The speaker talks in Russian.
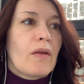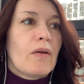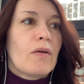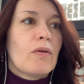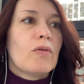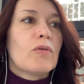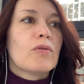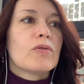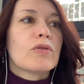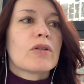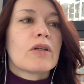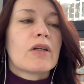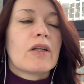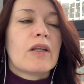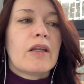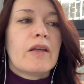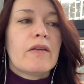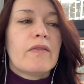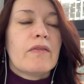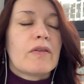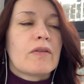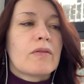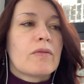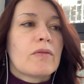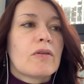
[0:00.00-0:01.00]
от
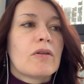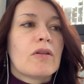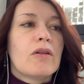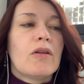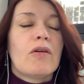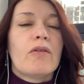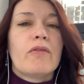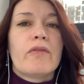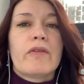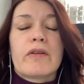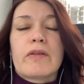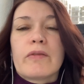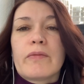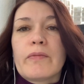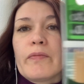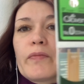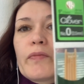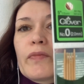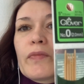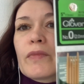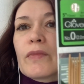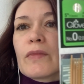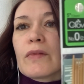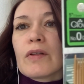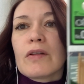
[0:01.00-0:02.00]
клевер, кловер.
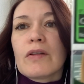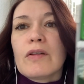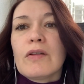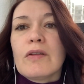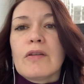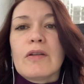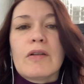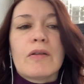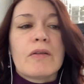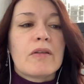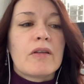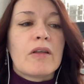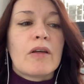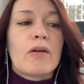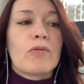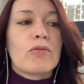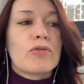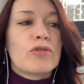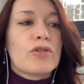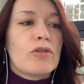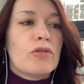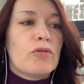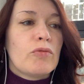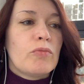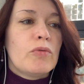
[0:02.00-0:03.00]
А, я
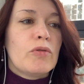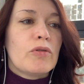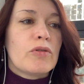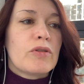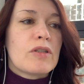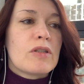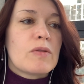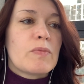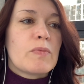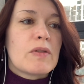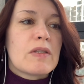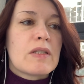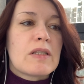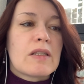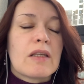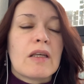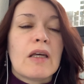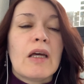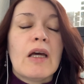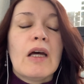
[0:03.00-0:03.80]
очень люблю эти спицы.